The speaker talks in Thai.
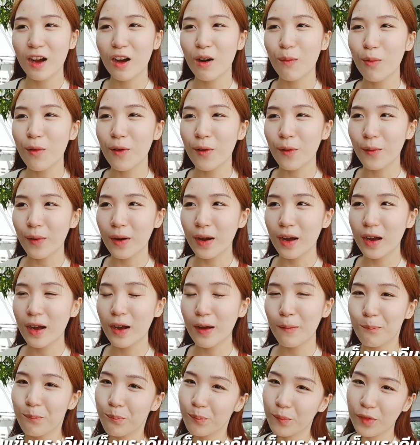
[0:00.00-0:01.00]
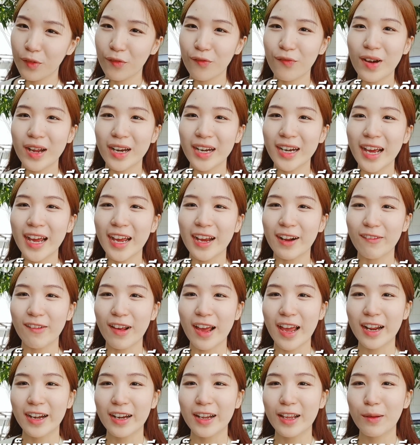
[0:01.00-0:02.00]
เขาบอกว่าฟันแข็ง
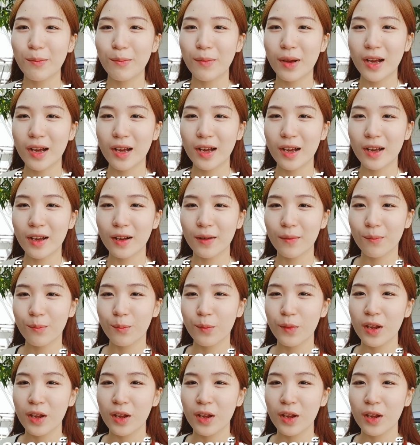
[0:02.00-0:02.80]
แรงดีมาก